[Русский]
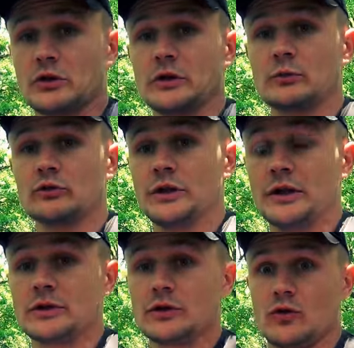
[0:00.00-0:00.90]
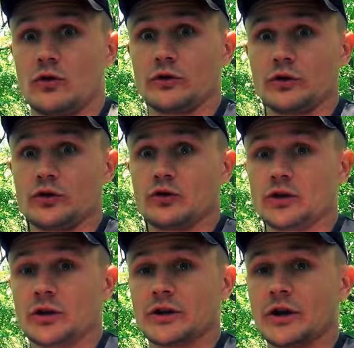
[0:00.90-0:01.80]
Ему 30, он еще
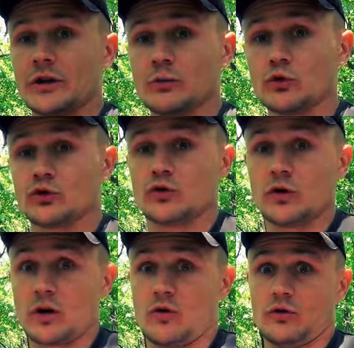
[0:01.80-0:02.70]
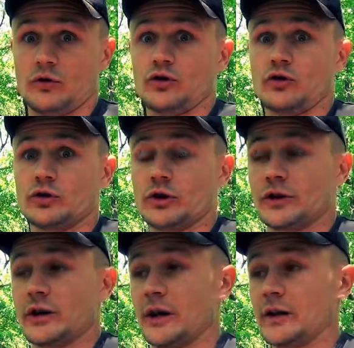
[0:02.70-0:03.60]
жирнее. Ему 40, он еще
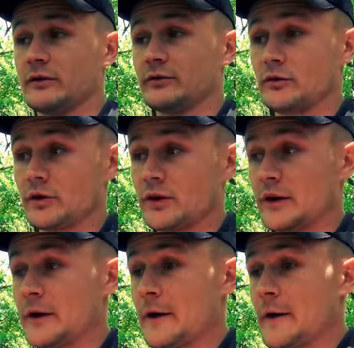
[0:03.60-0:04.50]
жирнее. И в итоге